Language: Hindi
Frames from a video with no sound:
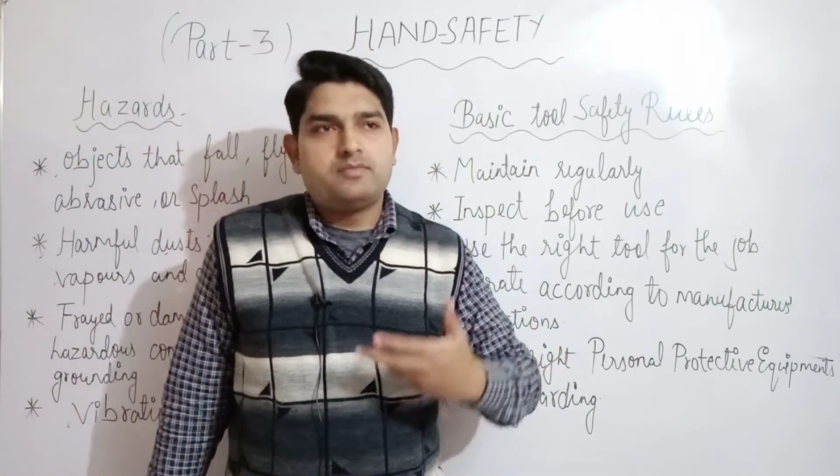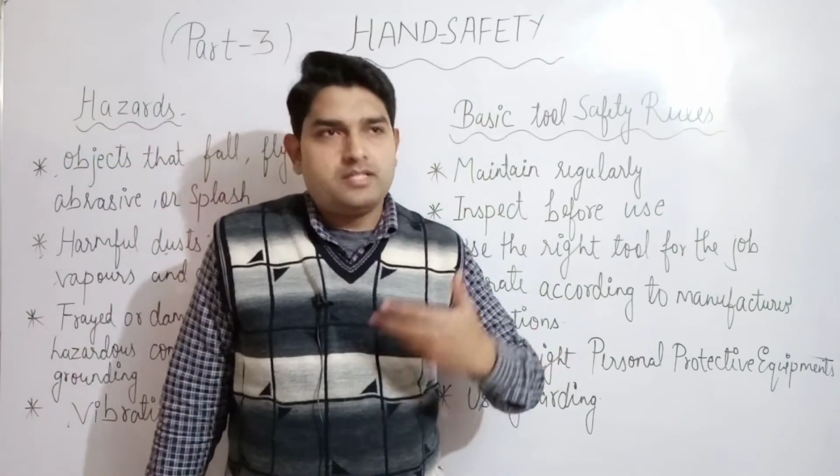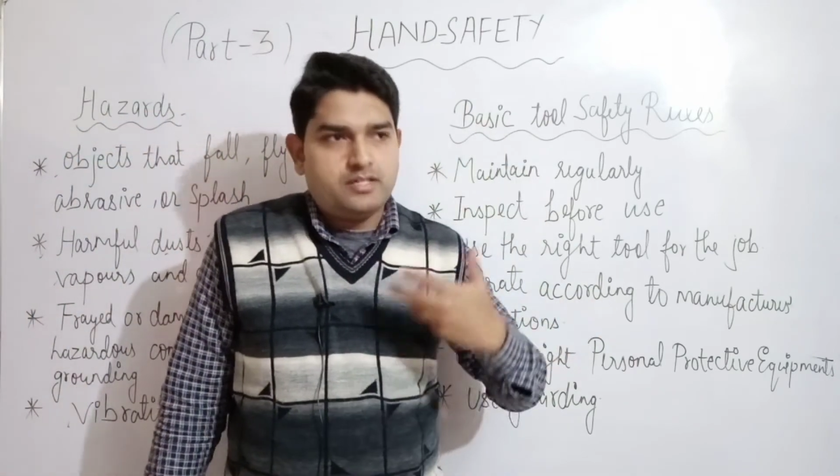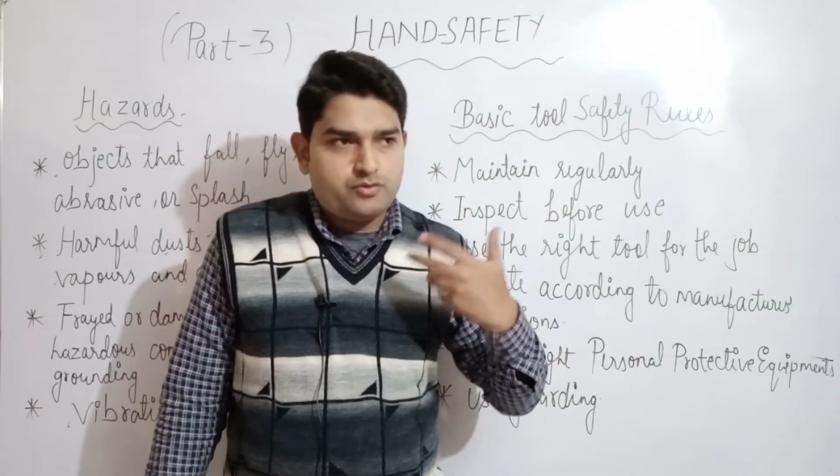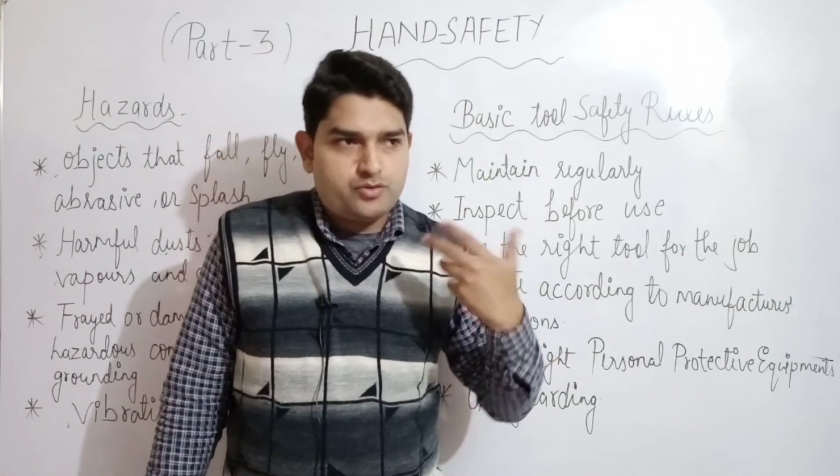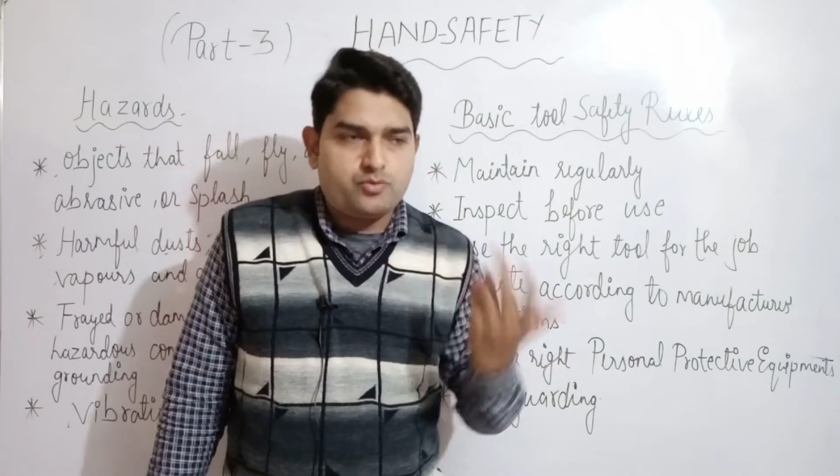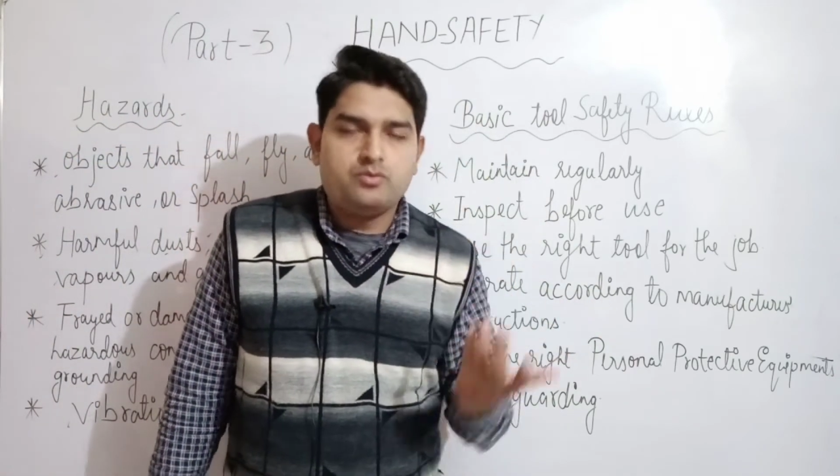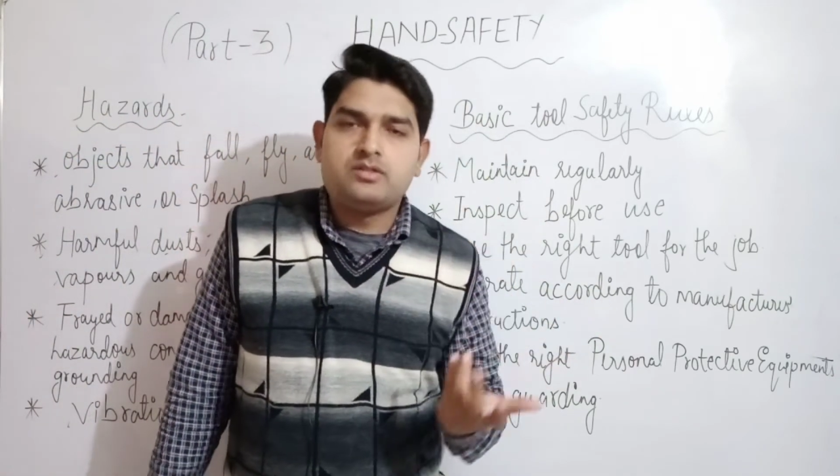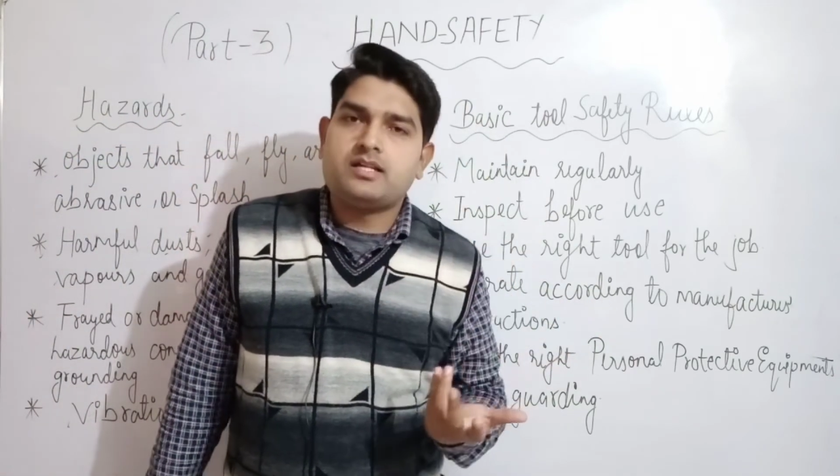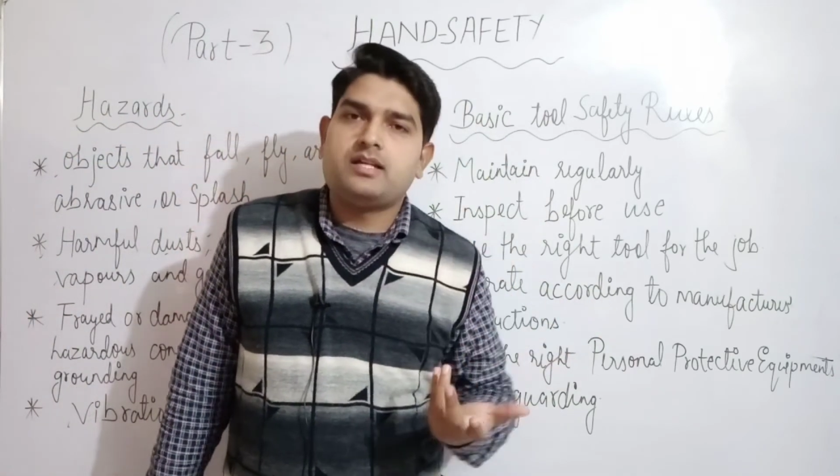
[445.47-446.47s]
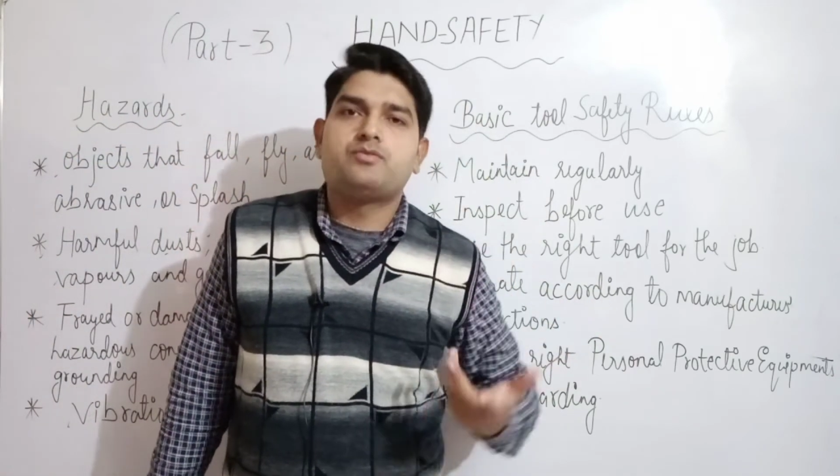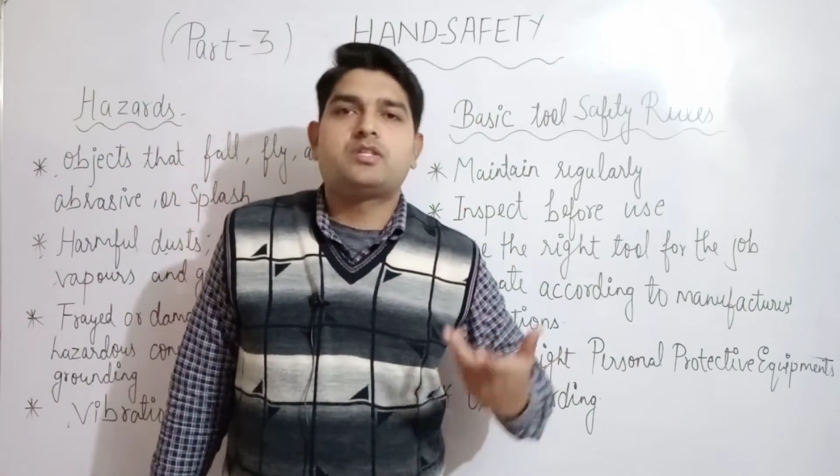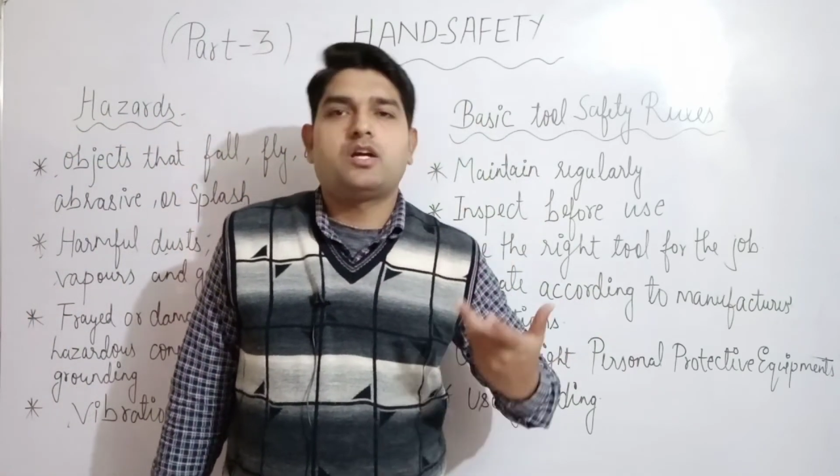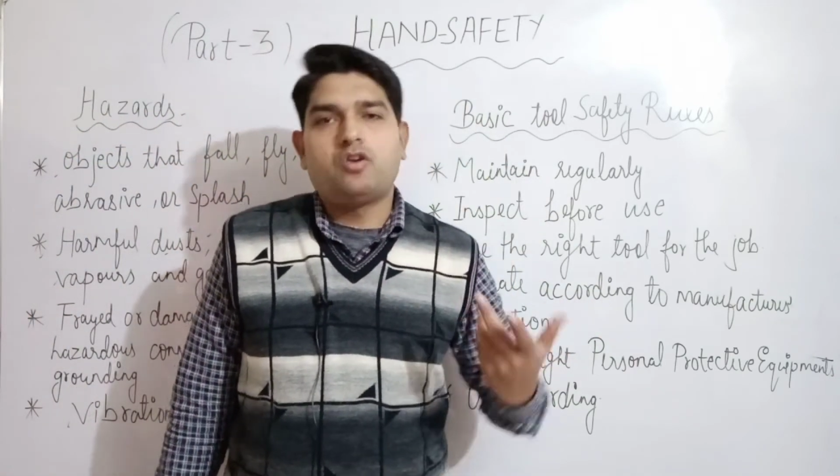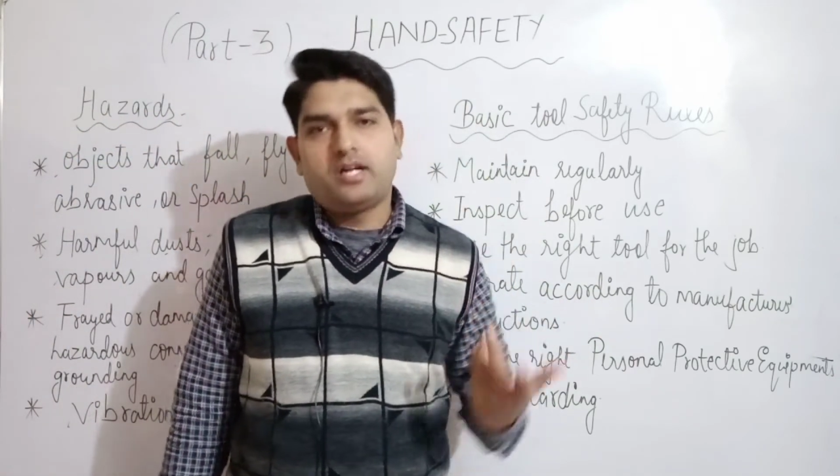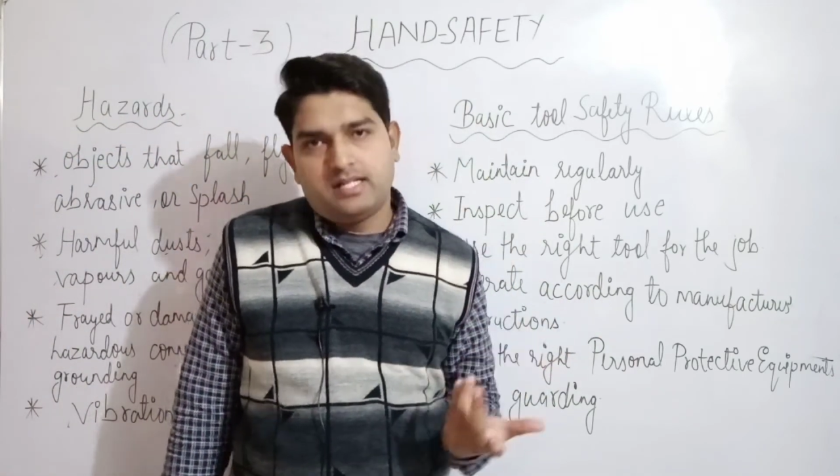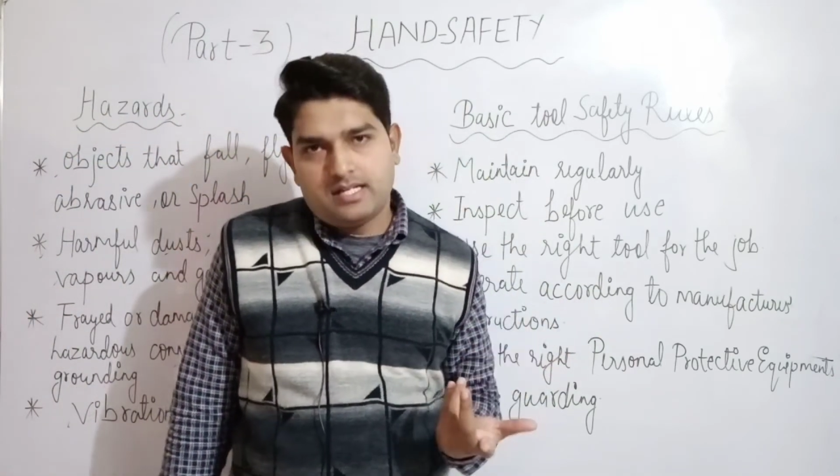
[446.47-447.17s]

से कुछ रूल्स हैं उसके अकॉर्डिंग